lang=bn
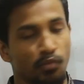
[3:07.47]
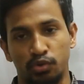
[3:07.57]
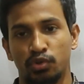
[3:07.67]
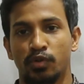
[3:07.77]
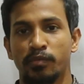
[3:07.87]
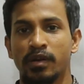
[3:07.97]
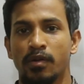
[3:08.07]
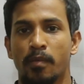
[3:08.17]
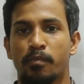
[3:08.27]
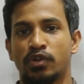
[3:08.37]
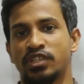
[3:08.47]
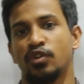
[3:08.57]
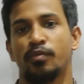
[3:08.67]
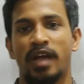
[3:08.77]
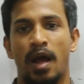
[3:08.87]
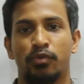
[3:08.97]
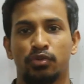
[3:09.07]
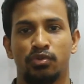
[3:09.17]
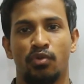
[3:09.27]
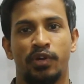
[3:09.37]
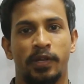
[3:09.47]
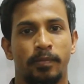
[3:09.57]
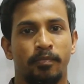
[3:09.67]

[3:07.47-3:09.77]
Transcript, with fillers: ভৌতধর্মের পর্যায়ক্রমিক আবর্তন ঘটে